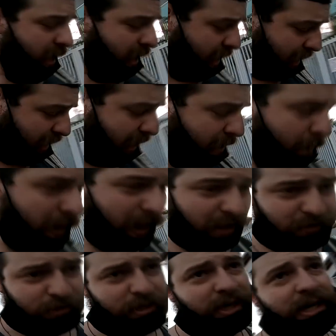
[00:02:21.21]
E,
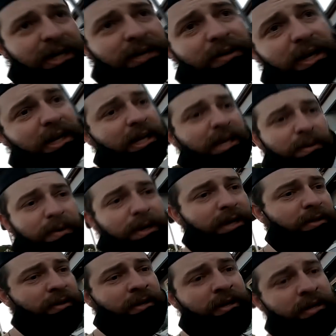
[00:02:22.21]
mano, chegando ali,
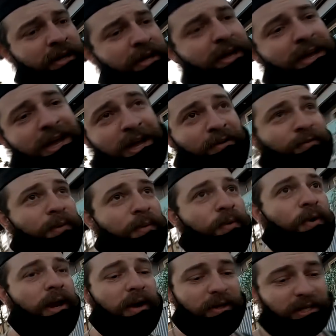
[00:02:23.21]
mano, Vamos
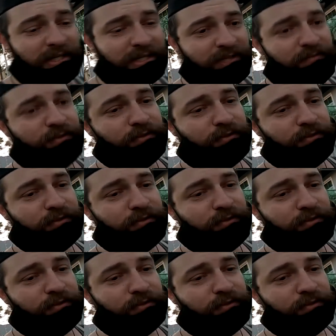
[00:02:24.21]
colar o adesivo